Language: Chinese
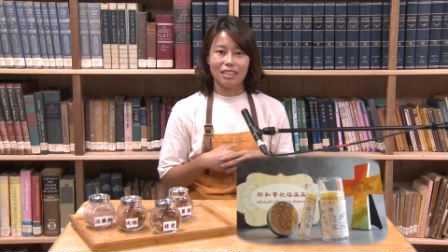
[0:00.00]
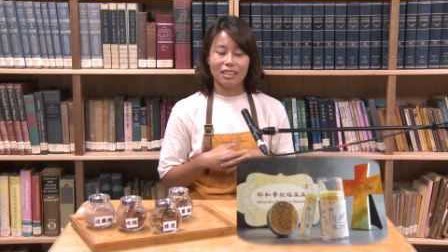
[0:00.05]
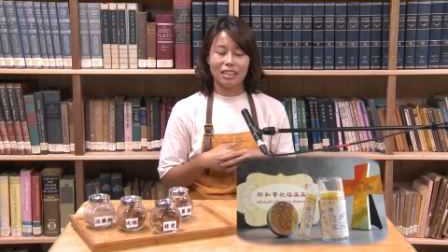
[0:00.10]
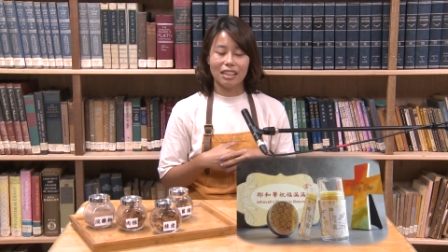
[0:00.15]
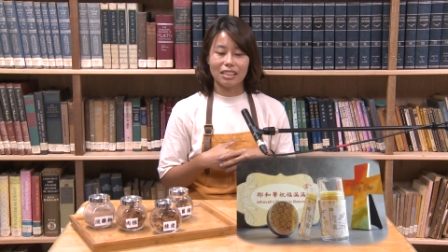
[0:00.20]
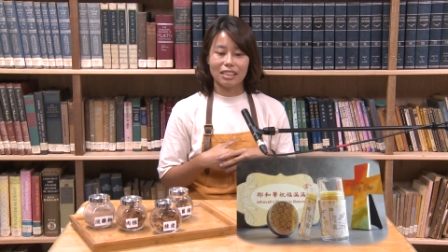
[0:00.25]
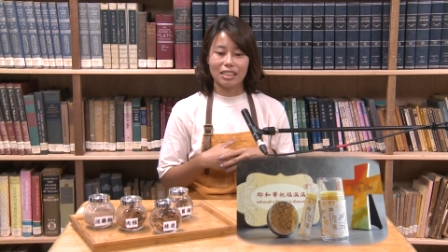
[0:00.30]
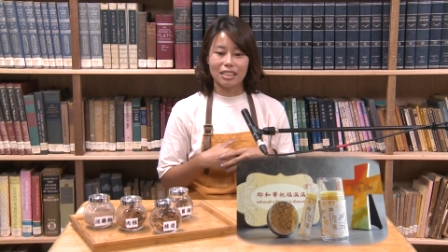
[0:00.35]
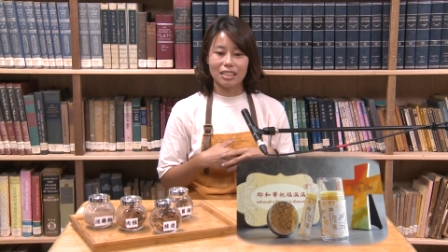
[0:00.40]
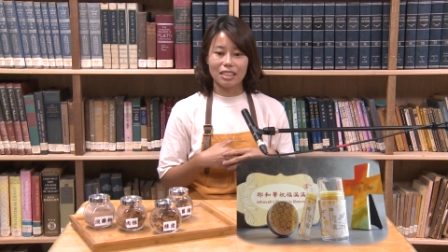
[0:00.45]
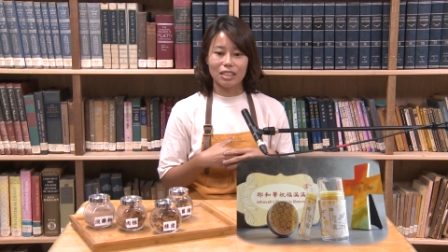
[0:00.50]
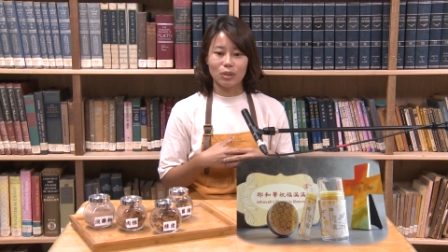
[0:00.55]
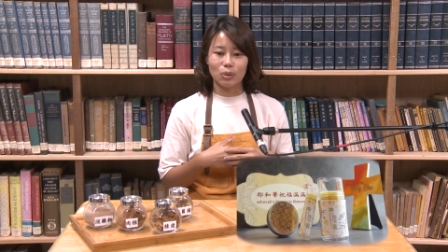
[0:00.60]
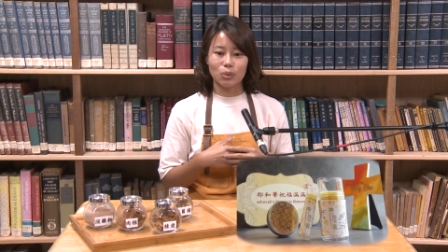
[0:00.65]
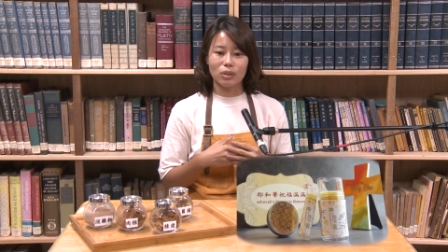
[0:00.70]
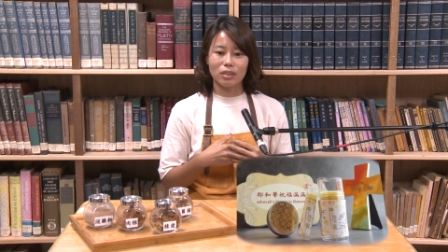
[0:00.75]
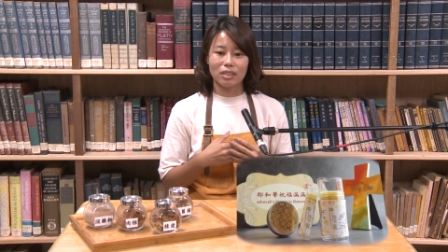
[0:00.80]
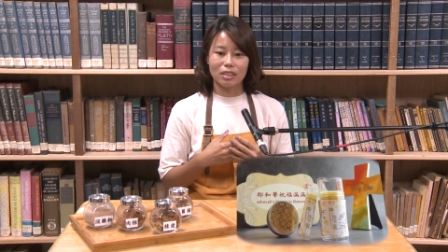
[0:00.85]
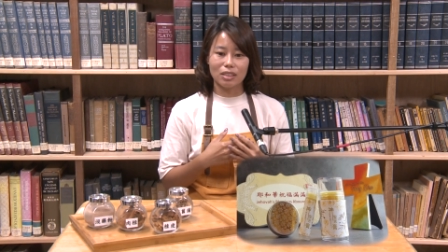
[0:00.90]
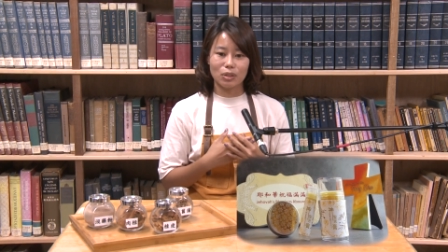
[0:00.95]
那相信很
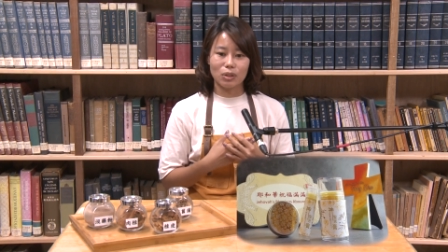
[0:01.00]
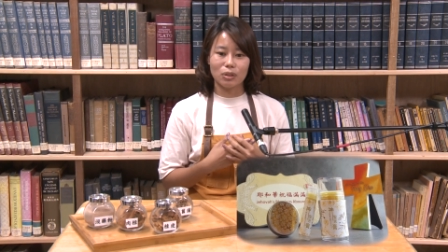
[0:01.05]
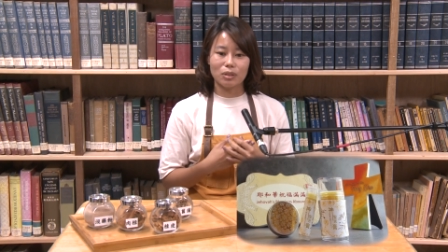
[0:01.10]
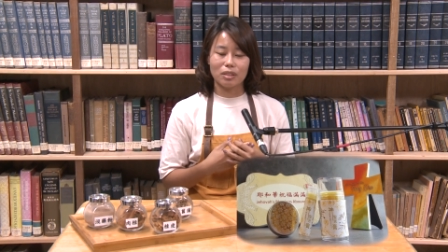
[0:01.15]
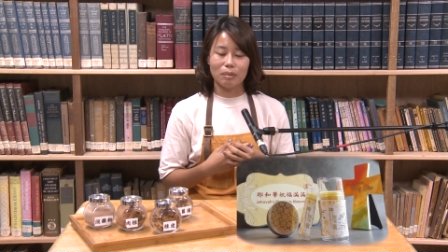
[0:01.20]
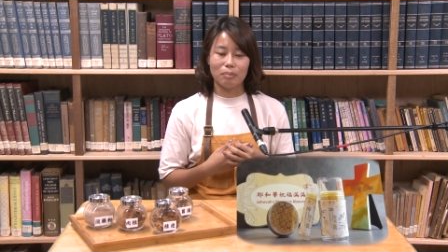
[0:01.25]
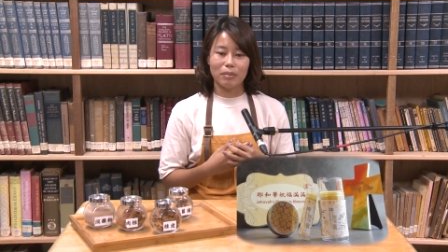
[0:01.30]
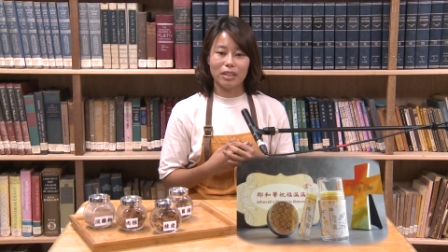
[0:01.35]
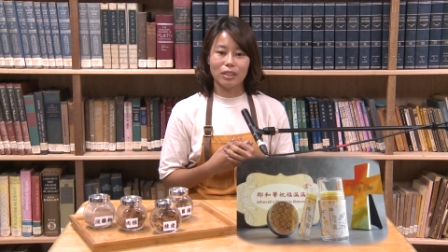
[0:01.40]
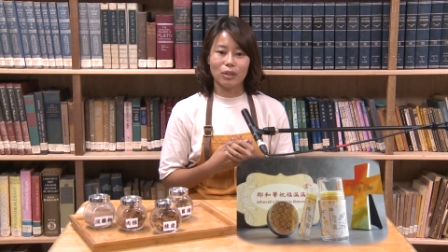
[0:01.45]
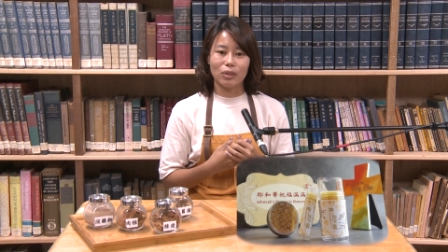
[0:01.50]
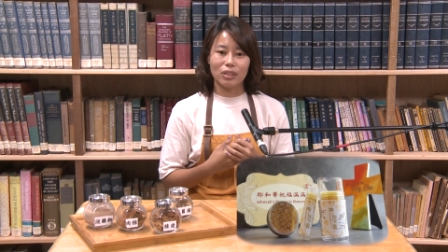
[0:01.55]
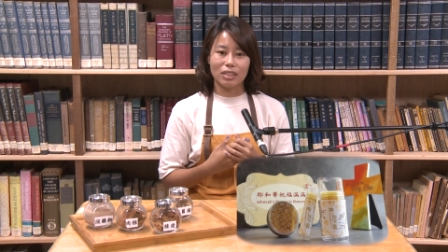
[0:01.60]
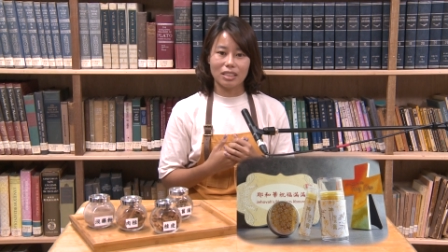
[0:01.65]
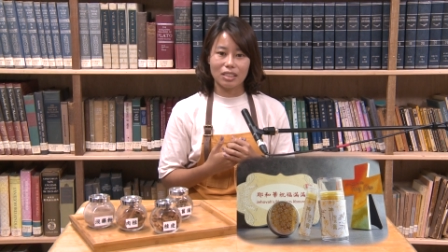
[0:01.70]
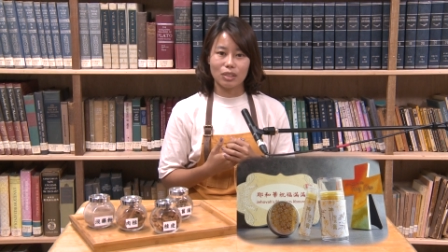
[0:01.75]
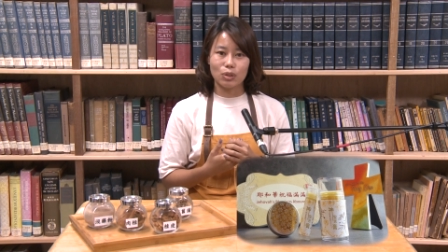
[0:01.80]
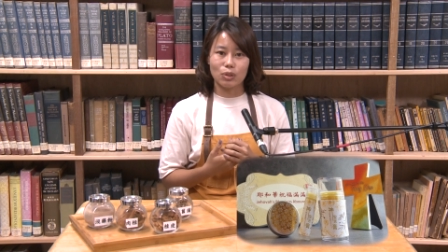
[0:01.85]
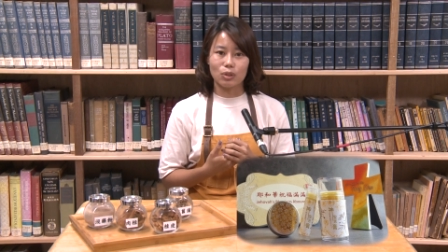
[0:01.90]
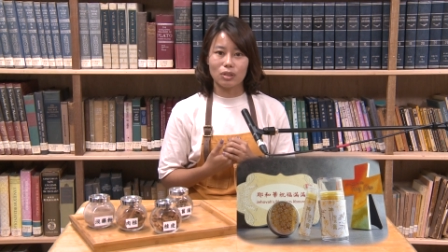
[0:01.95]
多弟兄姐妹都已
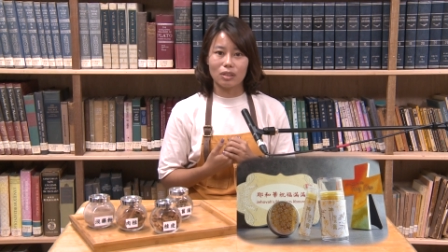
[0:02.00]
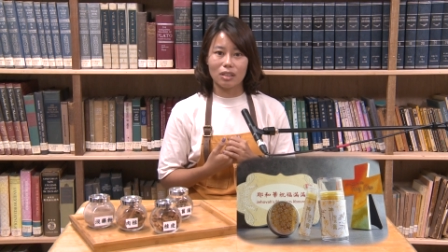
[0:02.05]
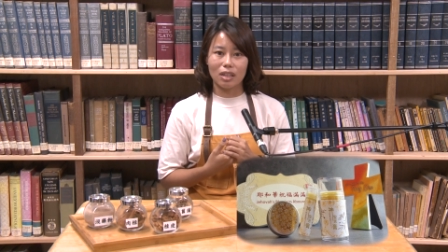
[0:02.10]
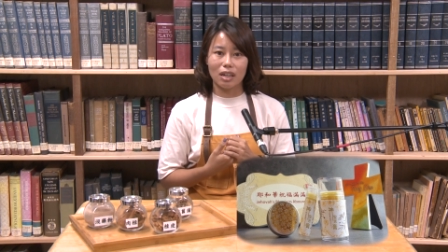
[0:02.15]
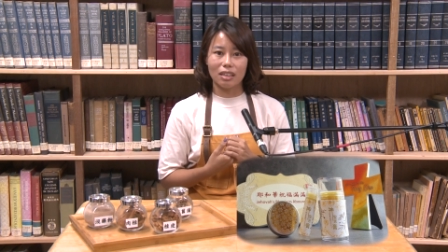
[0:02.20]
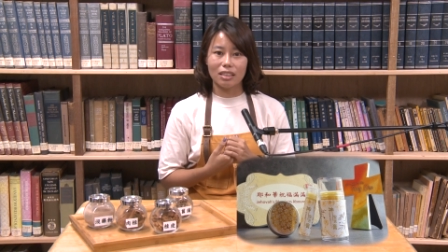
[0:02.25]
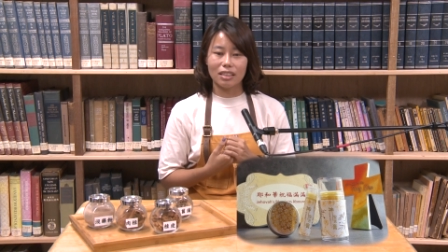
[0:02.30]
经知道，